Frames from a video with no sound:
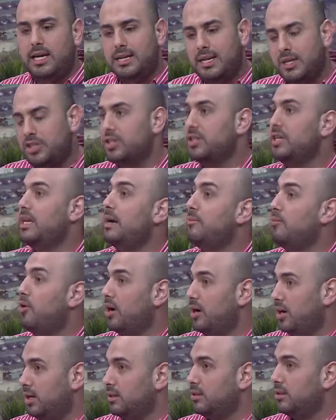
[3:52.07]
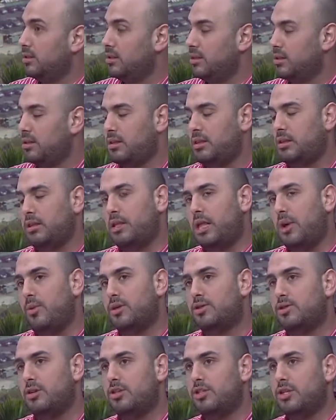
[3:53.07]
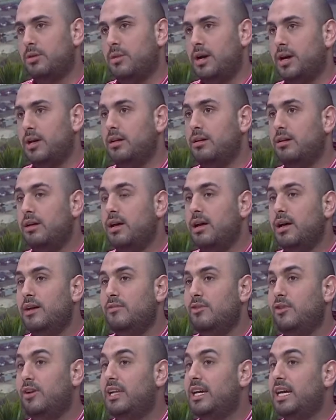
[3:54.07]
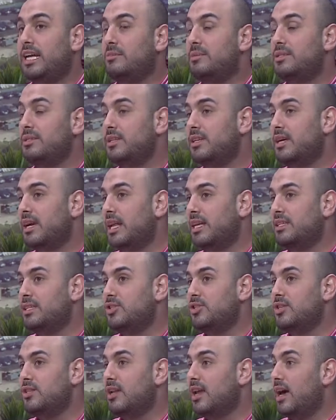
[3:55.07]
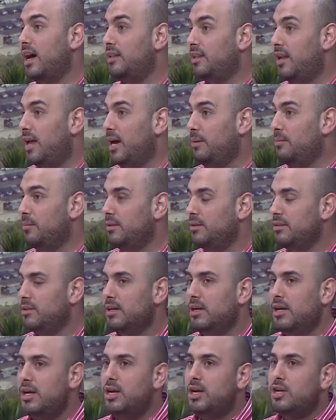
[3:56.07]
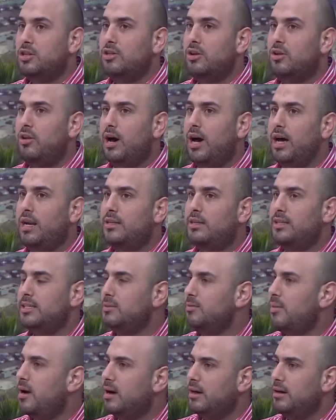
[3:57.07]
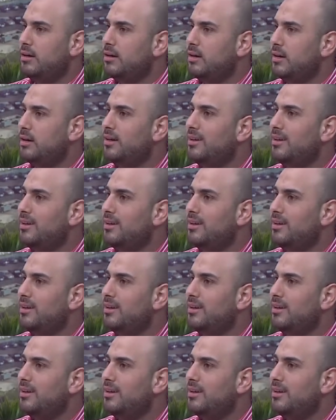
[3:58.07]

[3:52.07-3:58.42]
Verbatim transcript: نشطين على مواقع تواصل اجتماعي نعم. فرحت حكيت مع صديقي العزيز جدا خالد الاحمد قلت له خالد اسمع بنوجه